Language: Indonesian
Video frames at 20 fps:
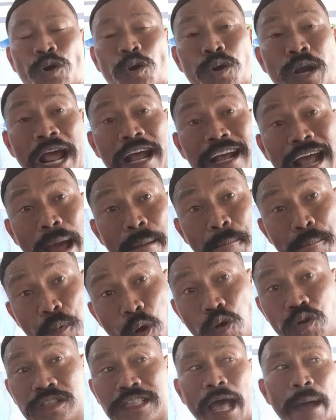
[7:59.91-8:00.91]
orang
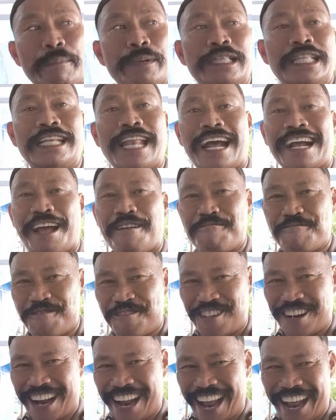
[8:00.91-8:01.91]
kampung tapi tidak
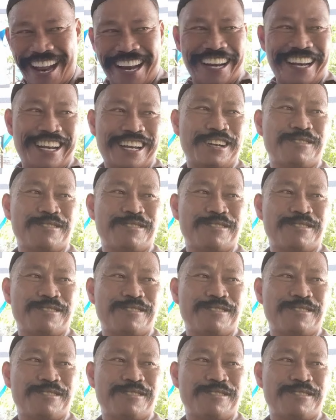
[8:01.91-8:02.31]
kampungan